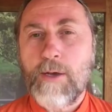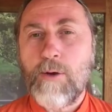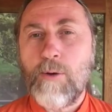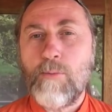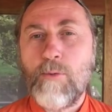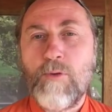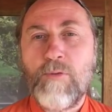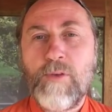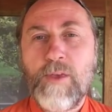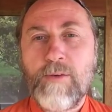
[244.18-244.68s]
y
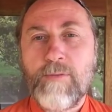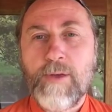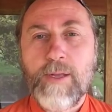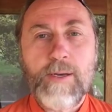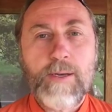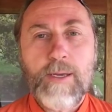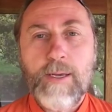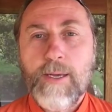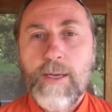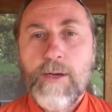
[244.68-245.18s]
cómo
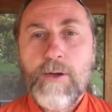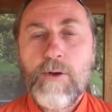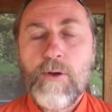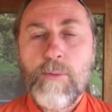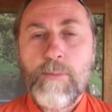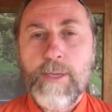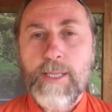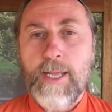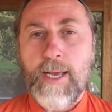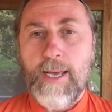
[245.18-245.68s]
viven,
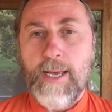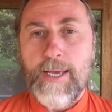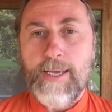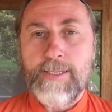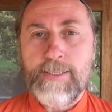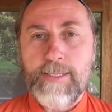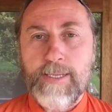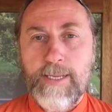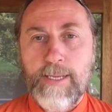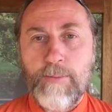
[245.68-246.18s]
no me da
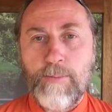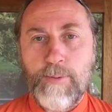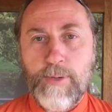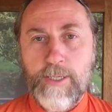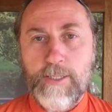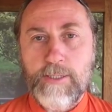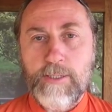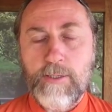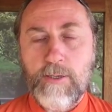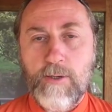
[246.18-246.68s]
esa
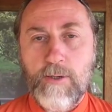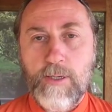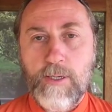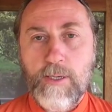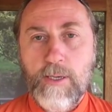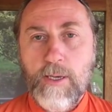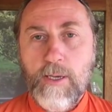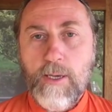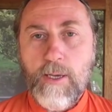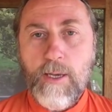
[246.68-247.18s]
impresión.
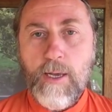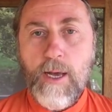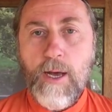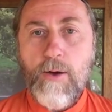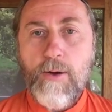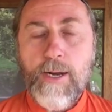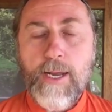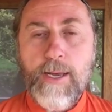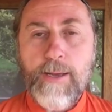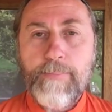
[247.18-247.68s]

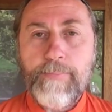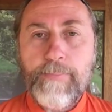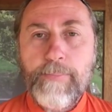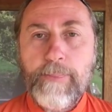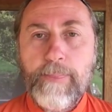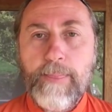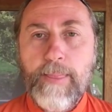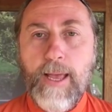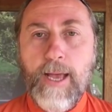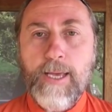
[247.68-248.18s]
Ahora,
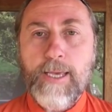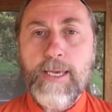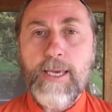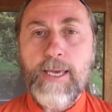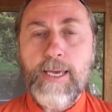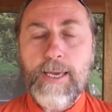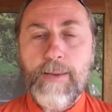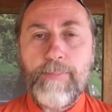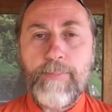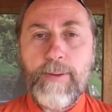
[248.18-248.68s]

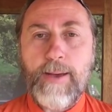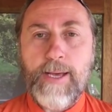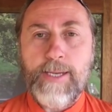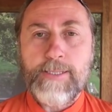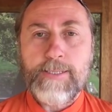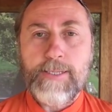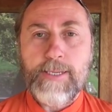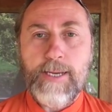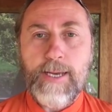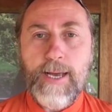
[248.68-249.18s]
aquí qué
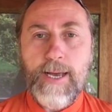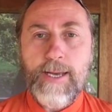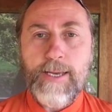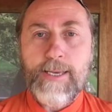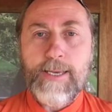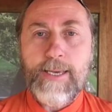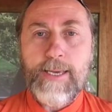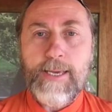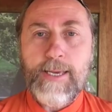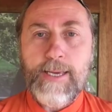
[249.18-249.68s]
pasa?
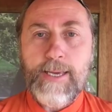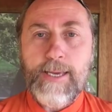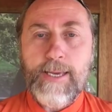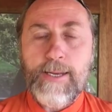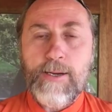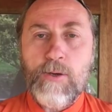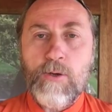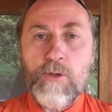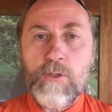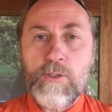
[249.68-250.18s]
Aquí
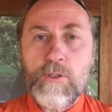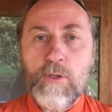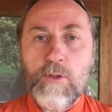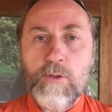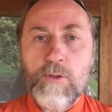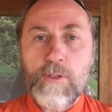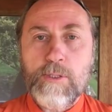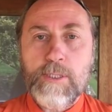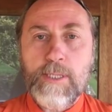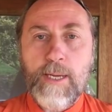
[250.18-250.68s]

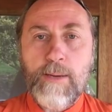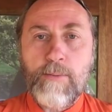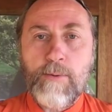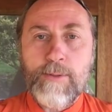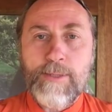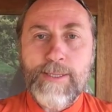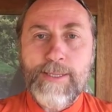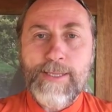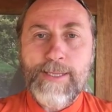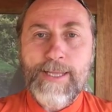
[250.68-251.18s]
nosotros
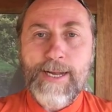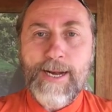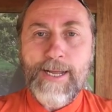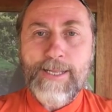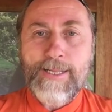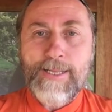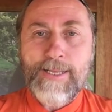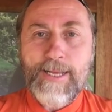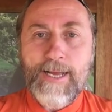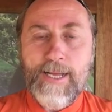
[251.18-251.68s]
estamos
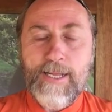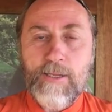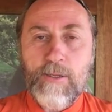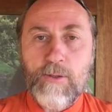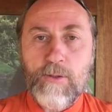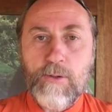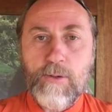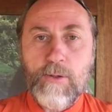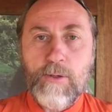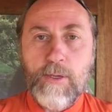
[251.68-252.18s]

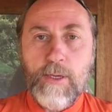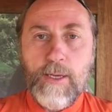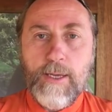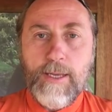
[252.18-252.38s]
tratando